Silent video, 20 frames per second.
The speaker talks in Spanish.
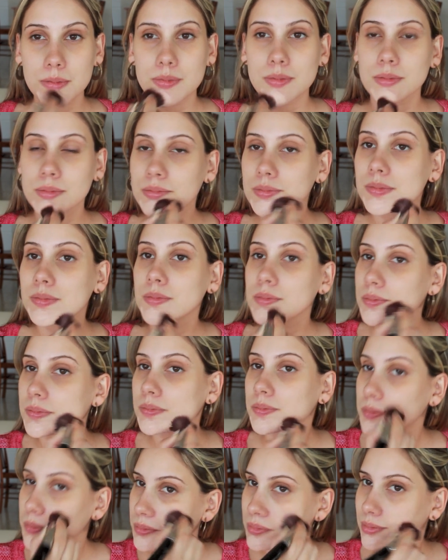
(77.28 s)
nuestra
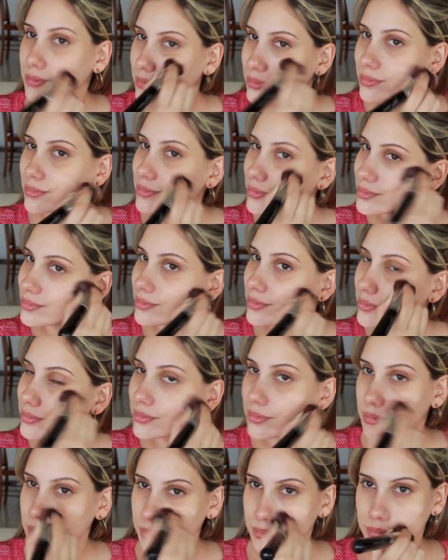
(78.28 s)
piel y usar
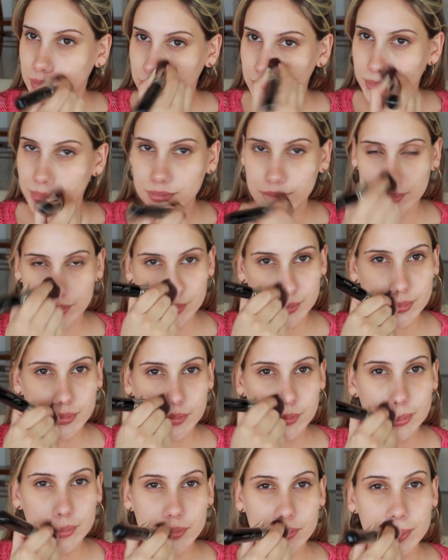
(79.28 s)
una brocha va a hacer
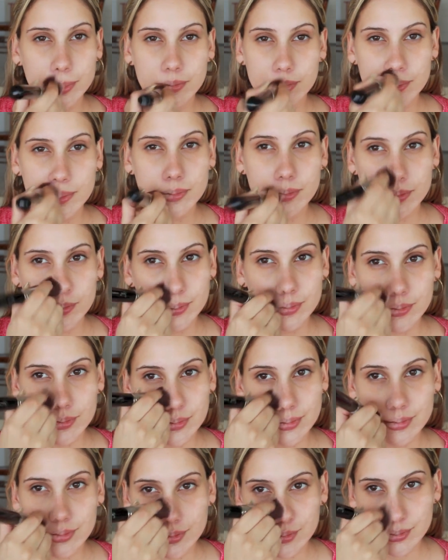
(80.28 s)
que el trabajo sea
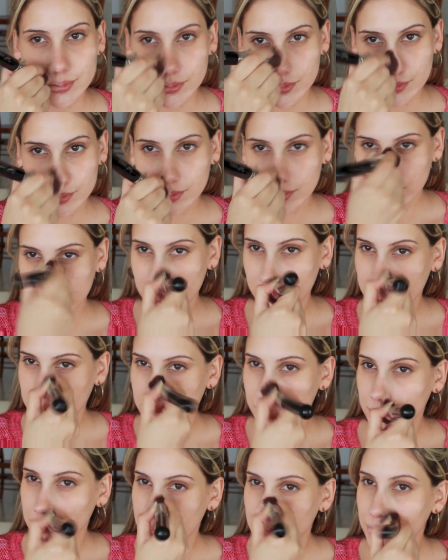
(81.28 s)
mucho, mucho,
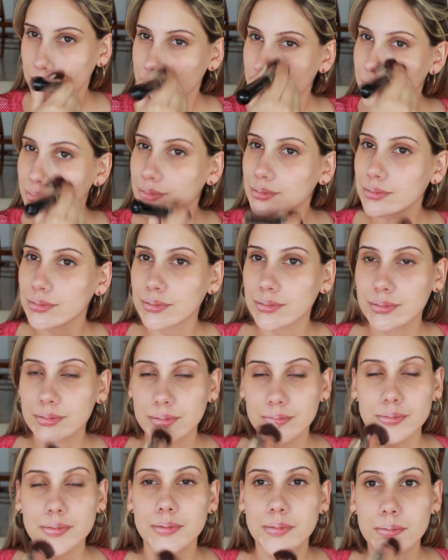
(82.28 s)
mucho más fácil.
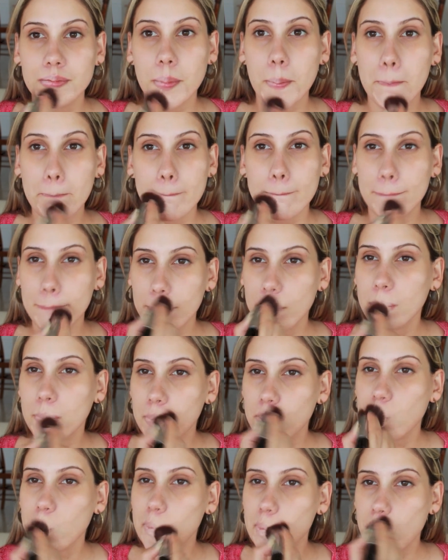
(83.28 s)
Para este
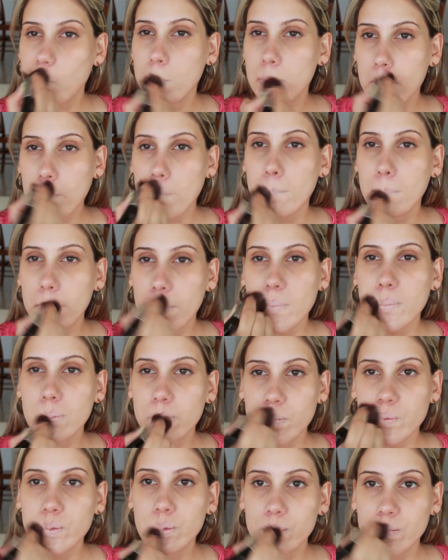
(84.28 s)
maquillaje estoy usando una
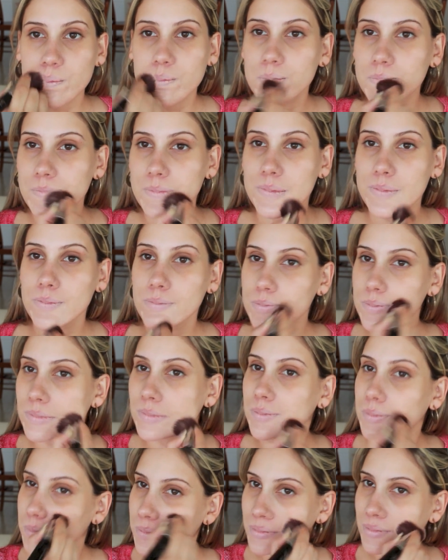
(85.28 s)
base
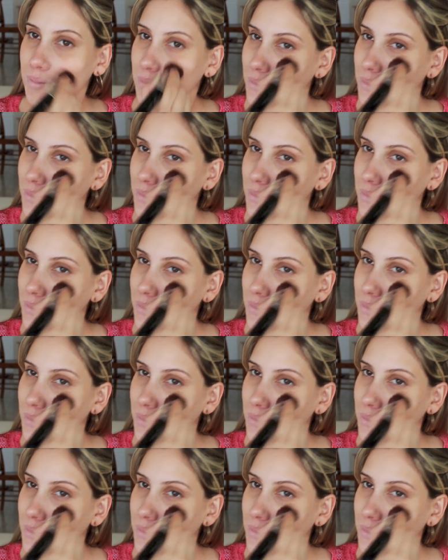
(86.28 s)
equilibrante